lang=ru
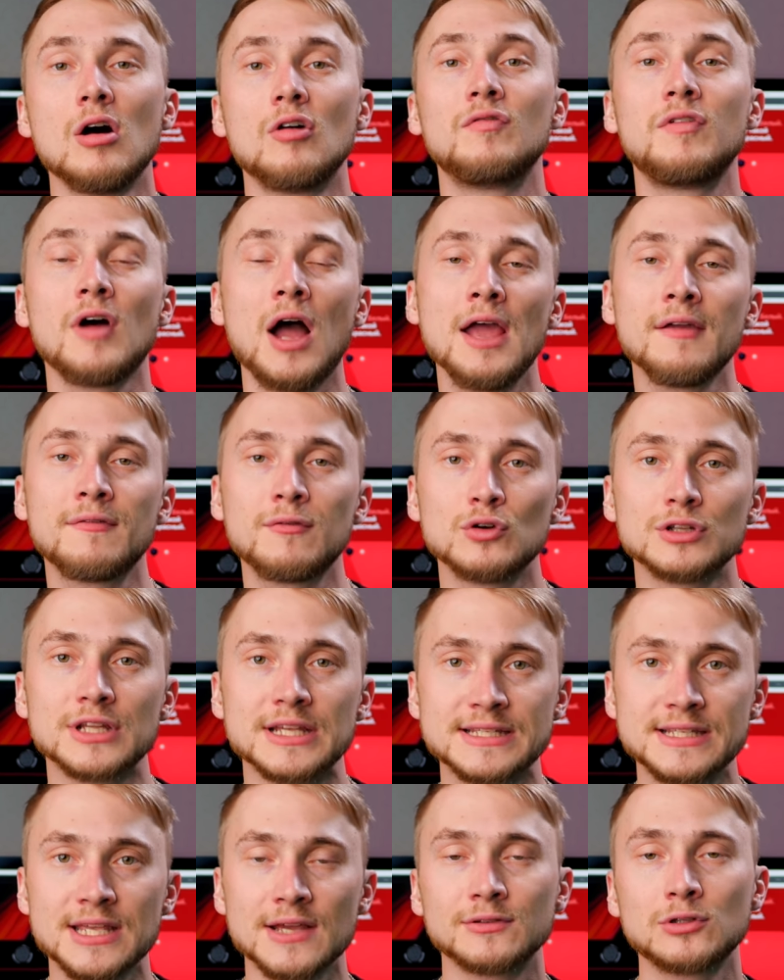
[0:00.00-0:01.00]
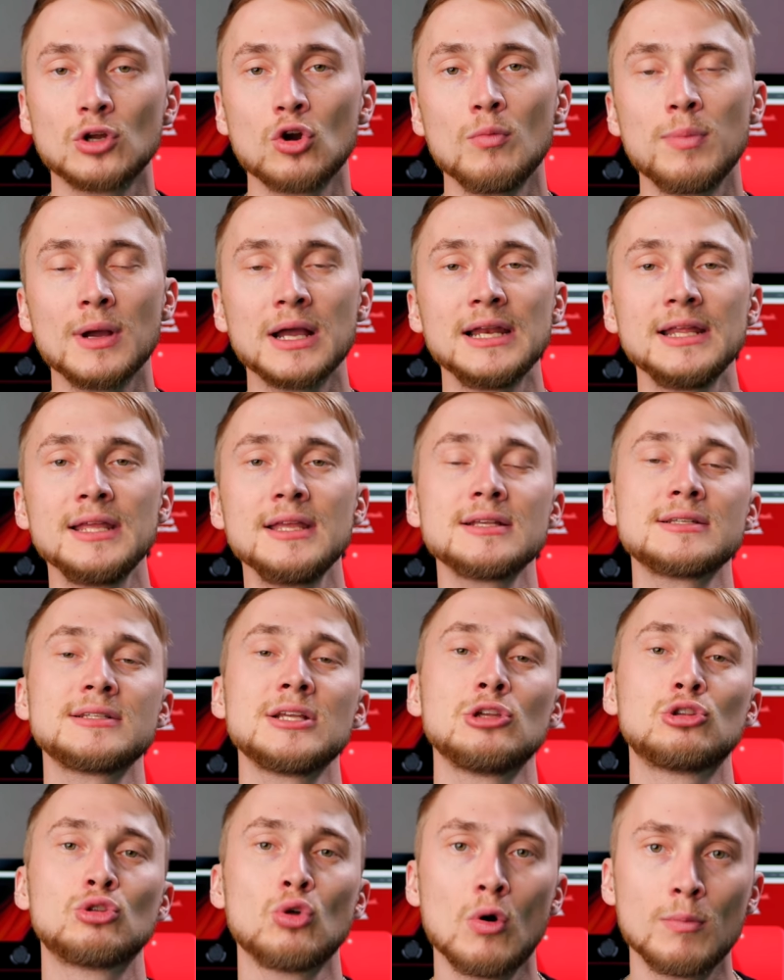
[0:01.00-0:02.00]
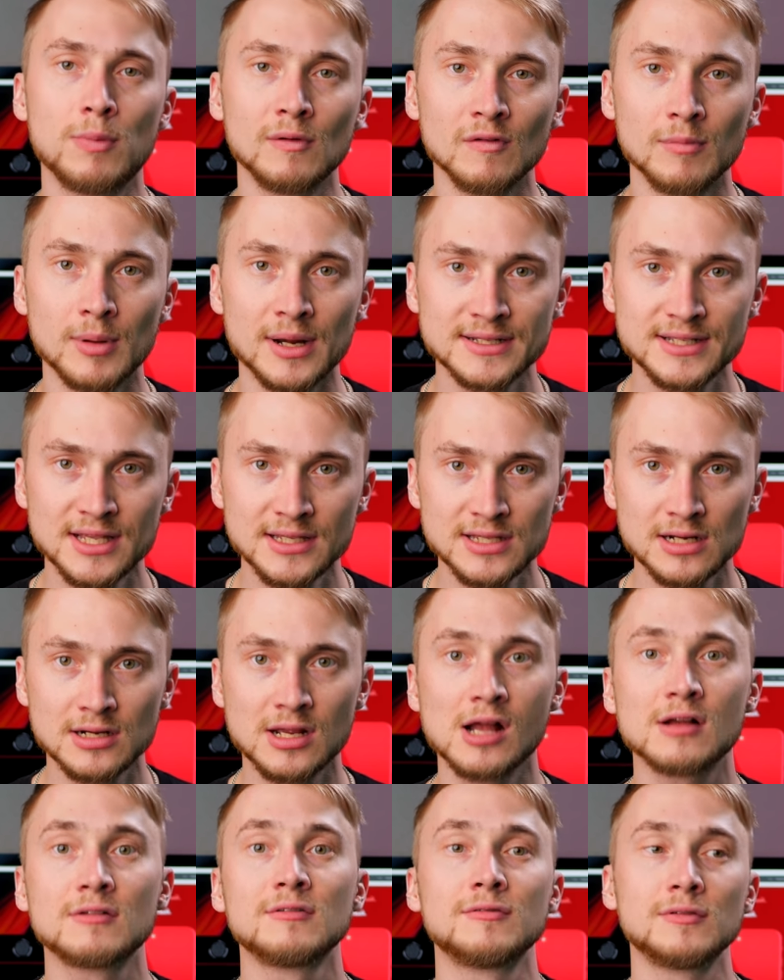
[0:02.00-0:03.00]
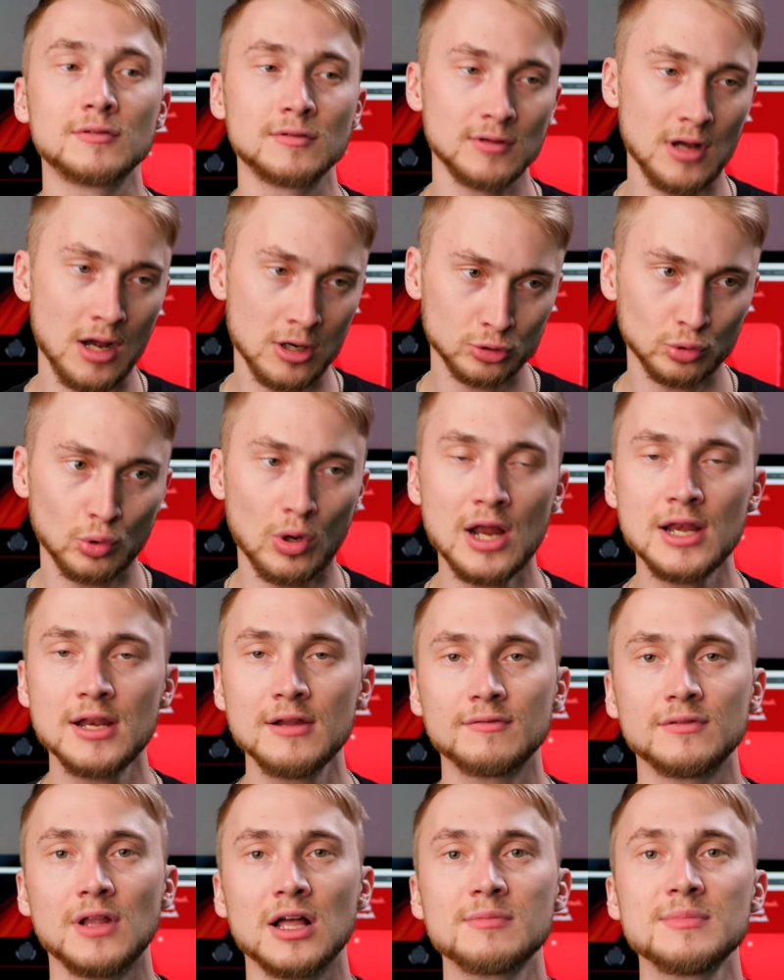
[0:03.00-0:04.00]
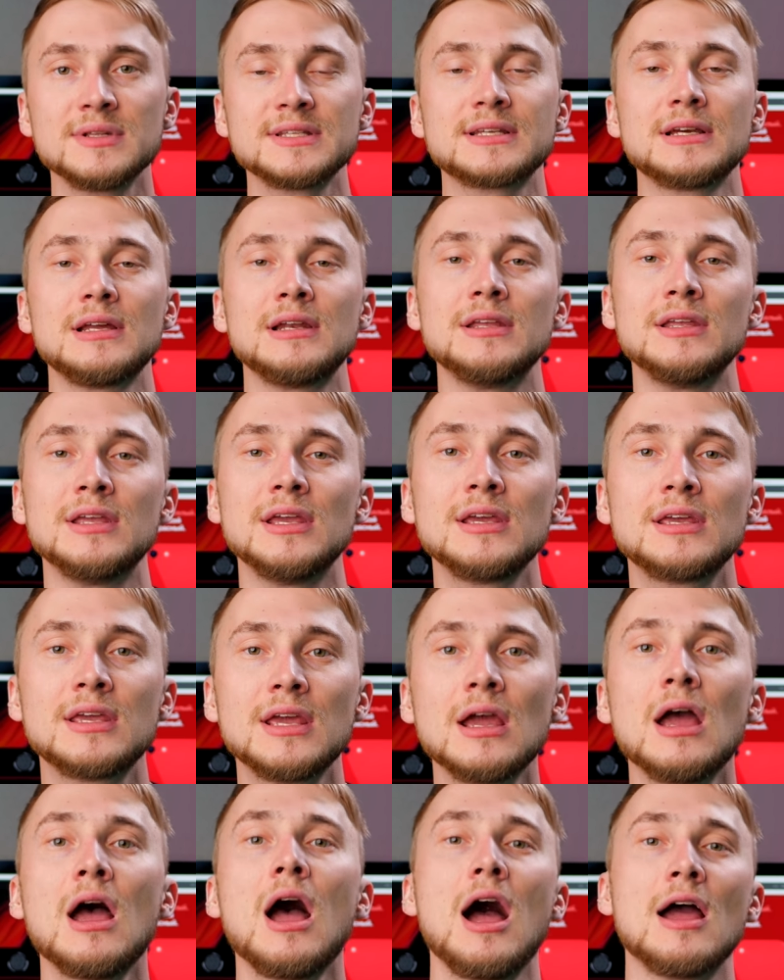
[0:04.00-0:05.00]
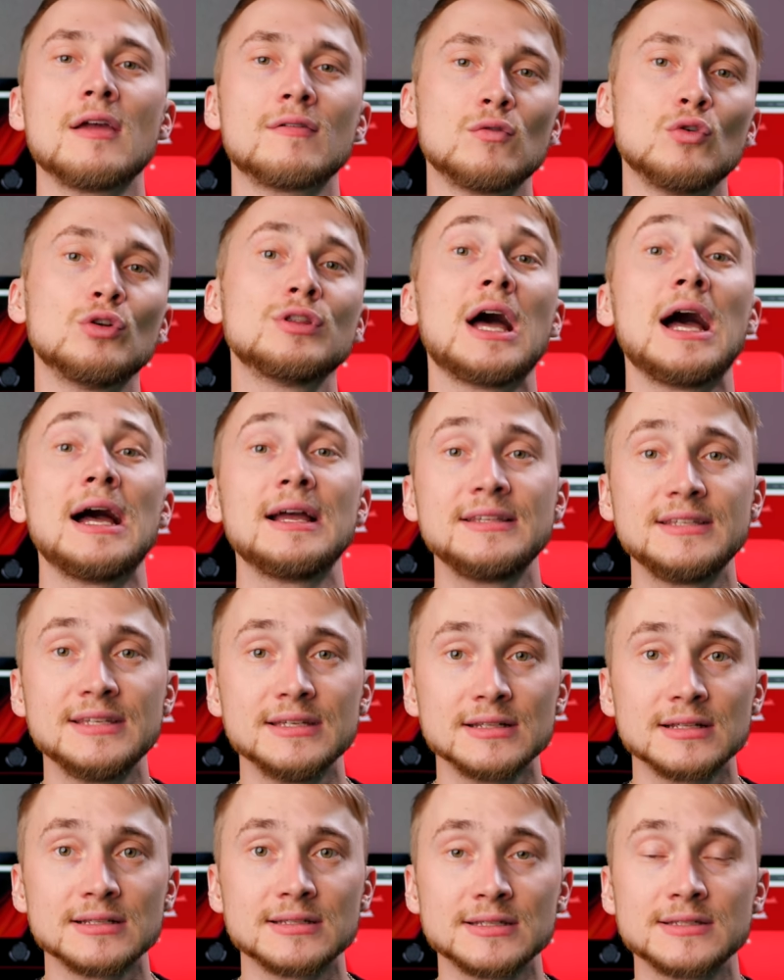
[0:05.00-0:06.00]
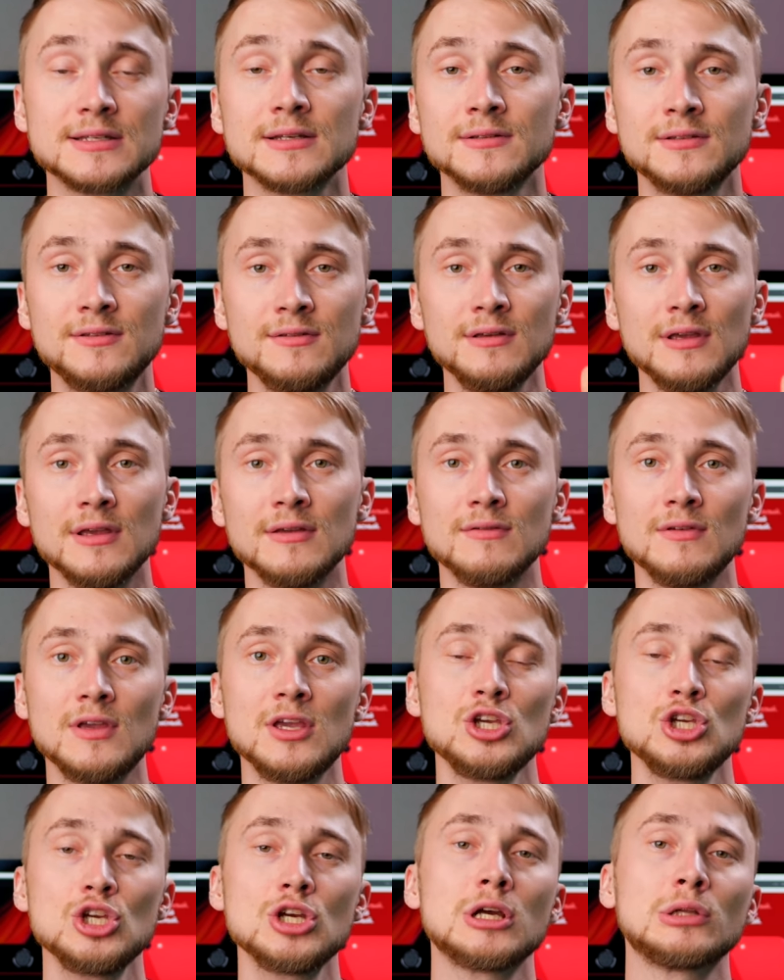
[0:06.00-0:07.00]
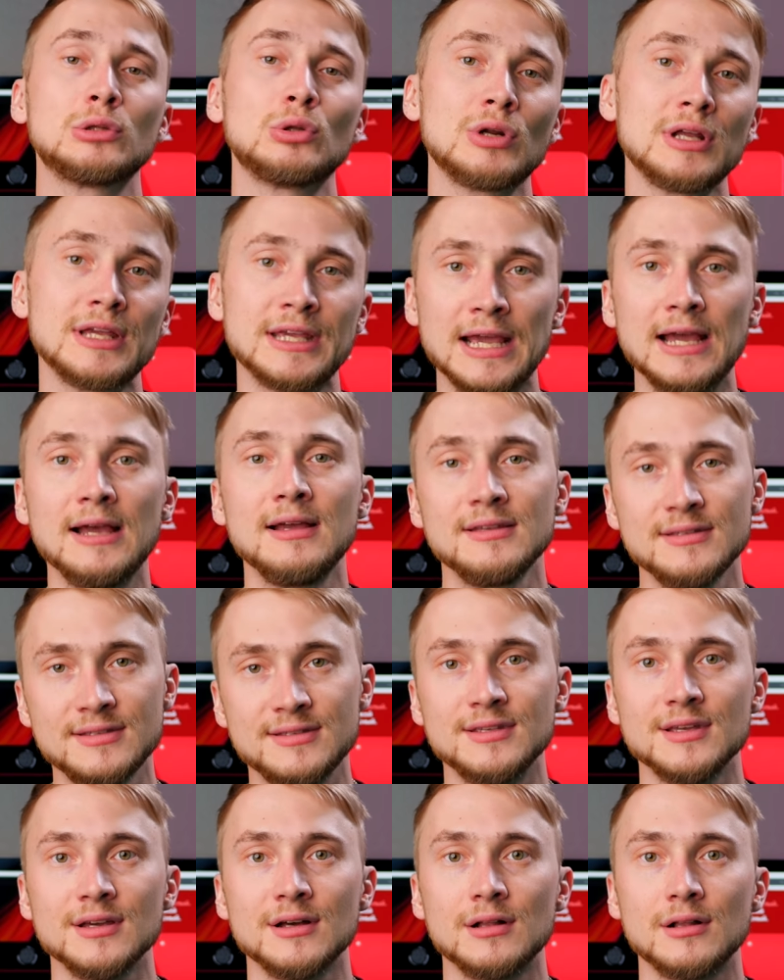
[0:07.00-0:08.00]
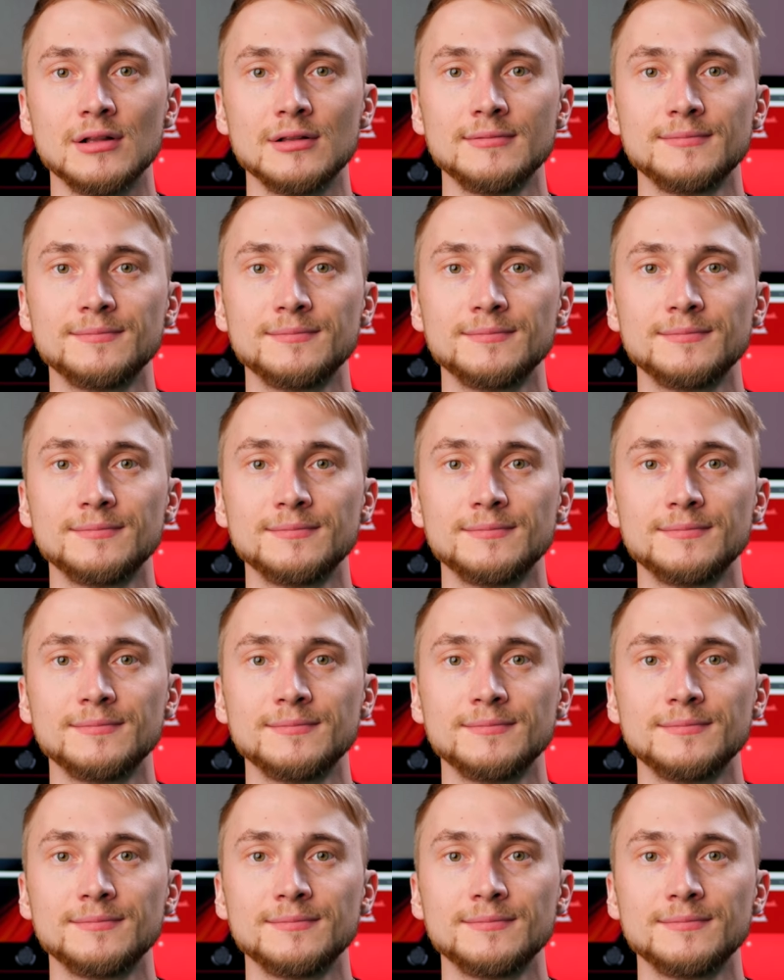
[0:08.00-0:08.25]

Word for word: В iPhone SE второго поколения стоит топовый процессор, как в актуальной флагманской линейке iPhone 11. Две вещи, которые я сделал.